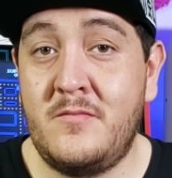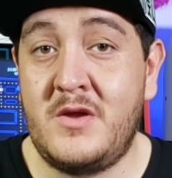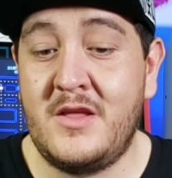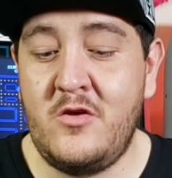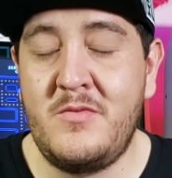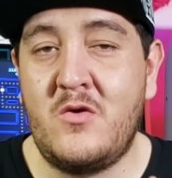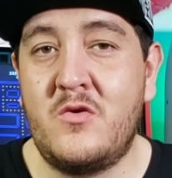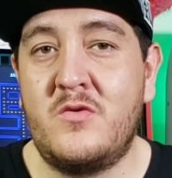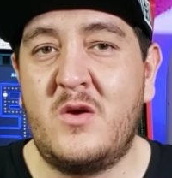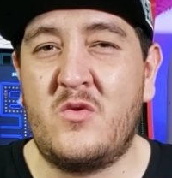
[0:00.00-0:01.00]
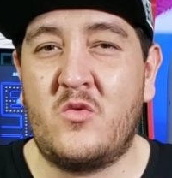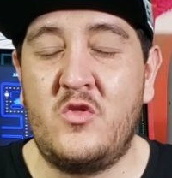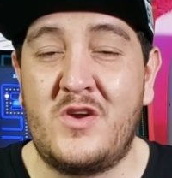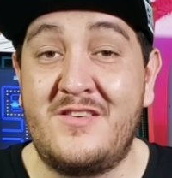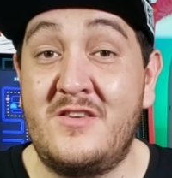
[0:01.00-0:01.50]
Yo me acuerdo que
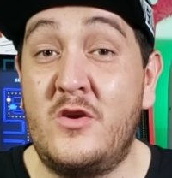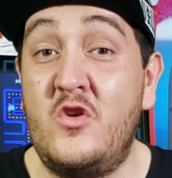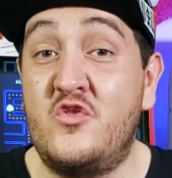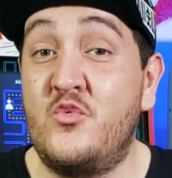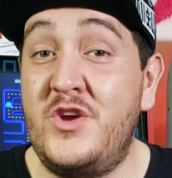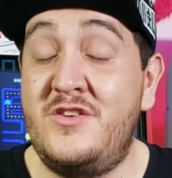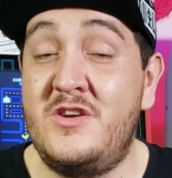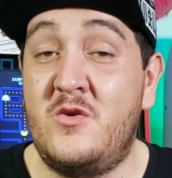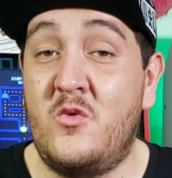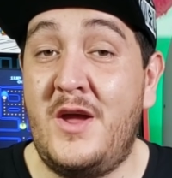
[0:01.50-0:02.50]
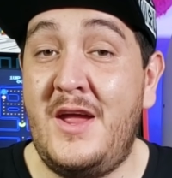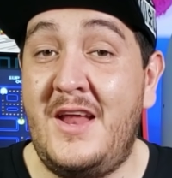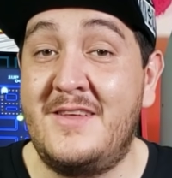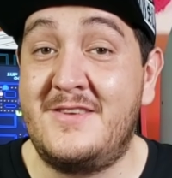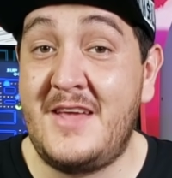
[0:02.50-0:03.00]
cuando recién salió el Switch y jugué
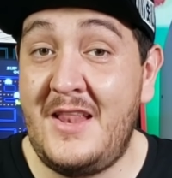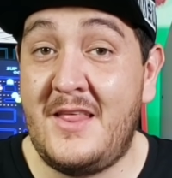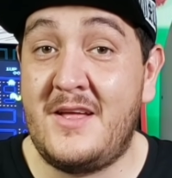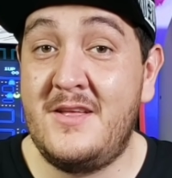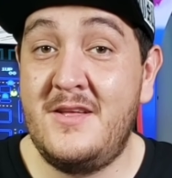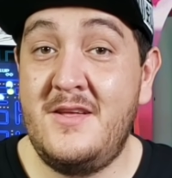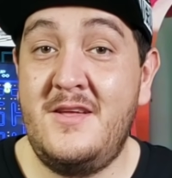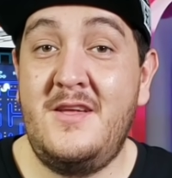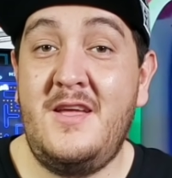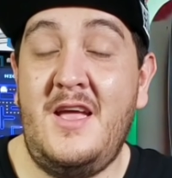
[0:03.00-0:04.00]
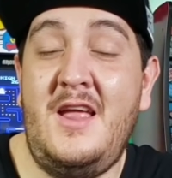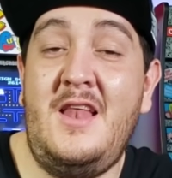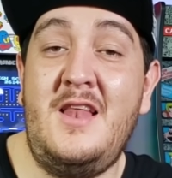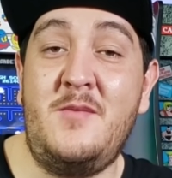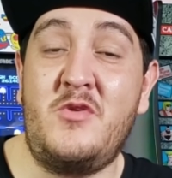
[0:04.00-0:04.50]
el Zelda,
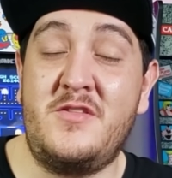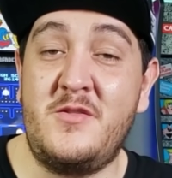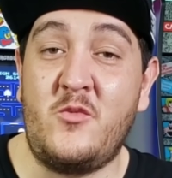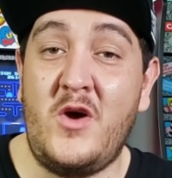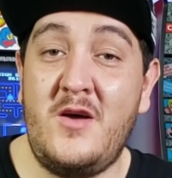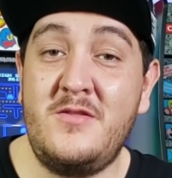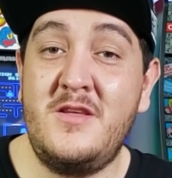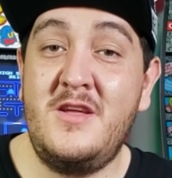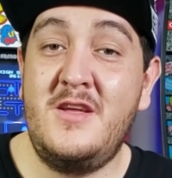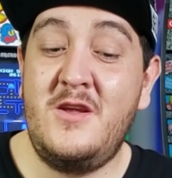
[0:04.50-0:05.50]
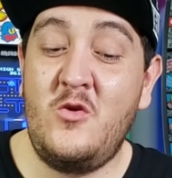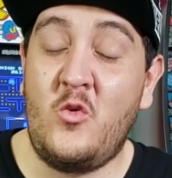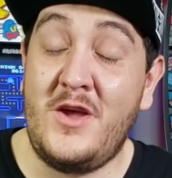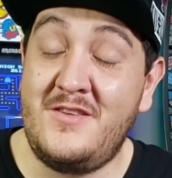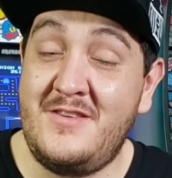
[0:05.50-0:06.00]
el Breath of the Wild, lo
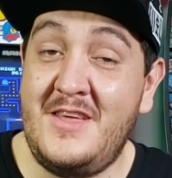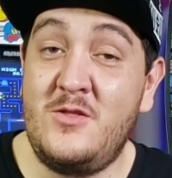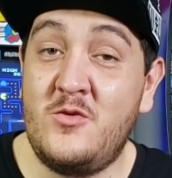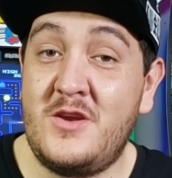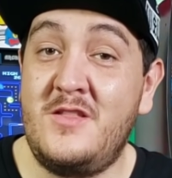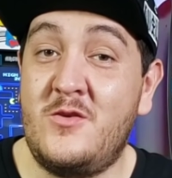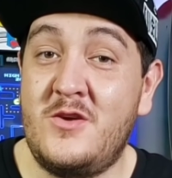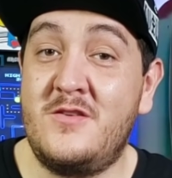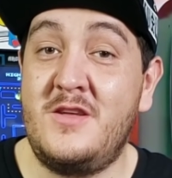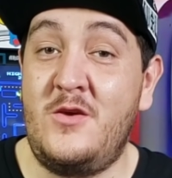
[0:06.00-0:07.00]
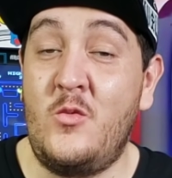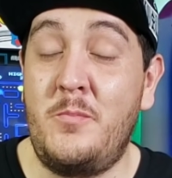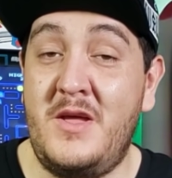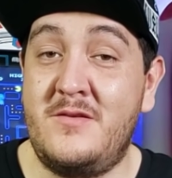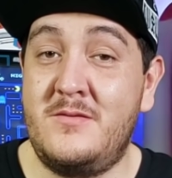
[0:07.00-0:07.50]
jugué 130 horas en un
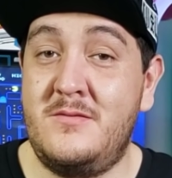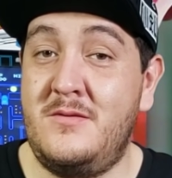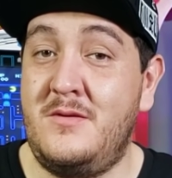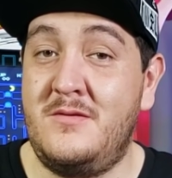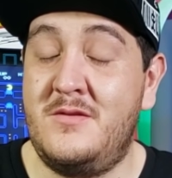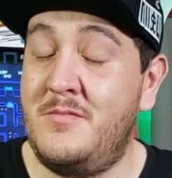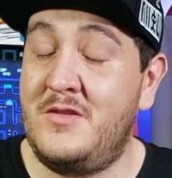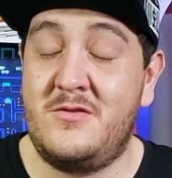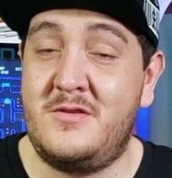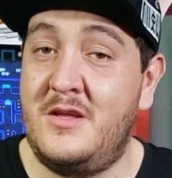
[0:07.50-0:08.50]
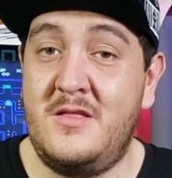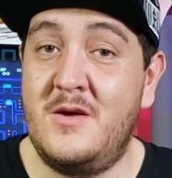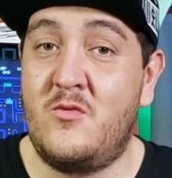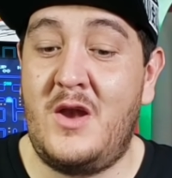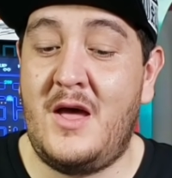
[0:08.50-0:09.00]
mes y se me hizo así, de
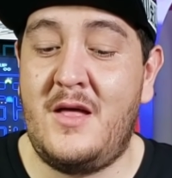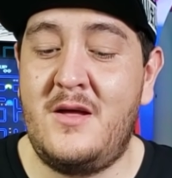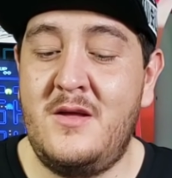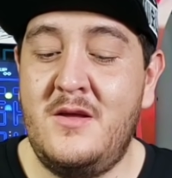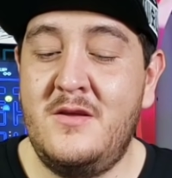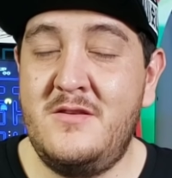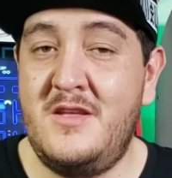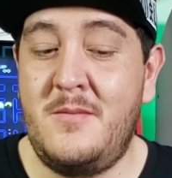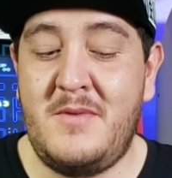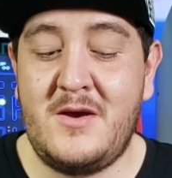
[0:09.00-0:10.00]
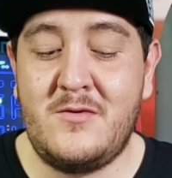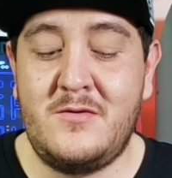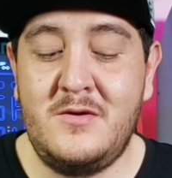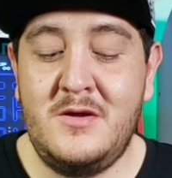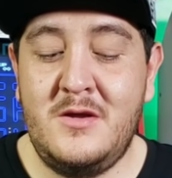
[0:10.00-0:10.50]
volada. Sin
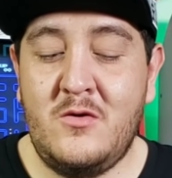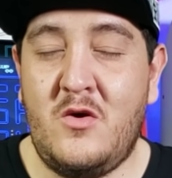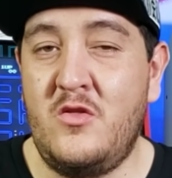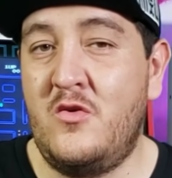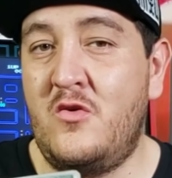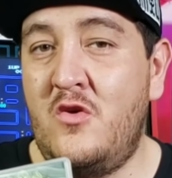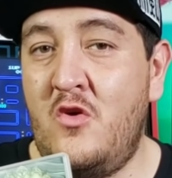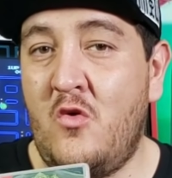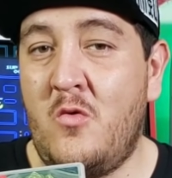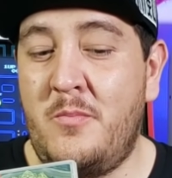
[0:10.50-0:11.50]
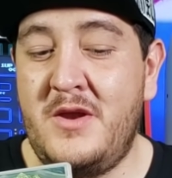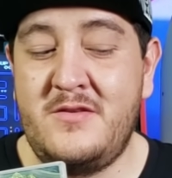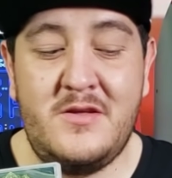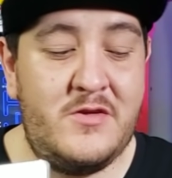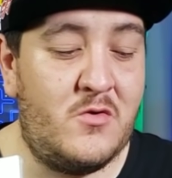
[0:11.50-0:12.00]
embargo, cuando lo compré
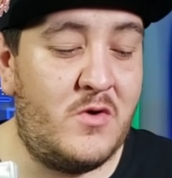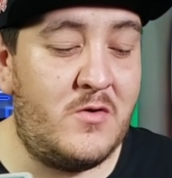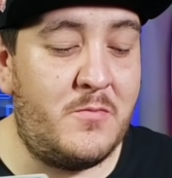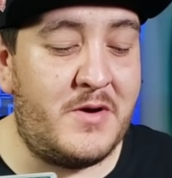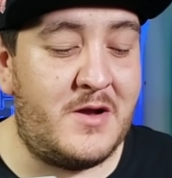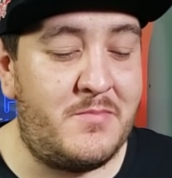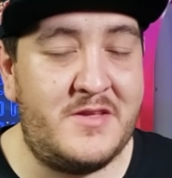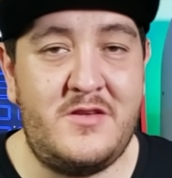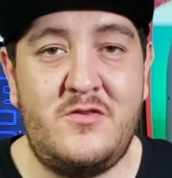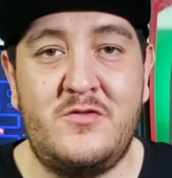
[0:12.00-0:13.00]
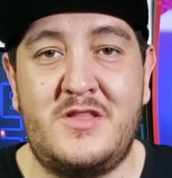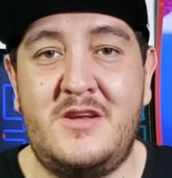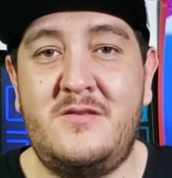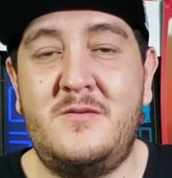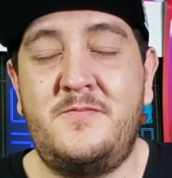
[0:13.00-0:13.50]
este videojuego para el PlayStation
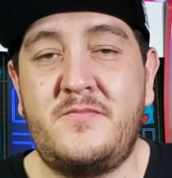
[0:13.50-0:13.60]
3,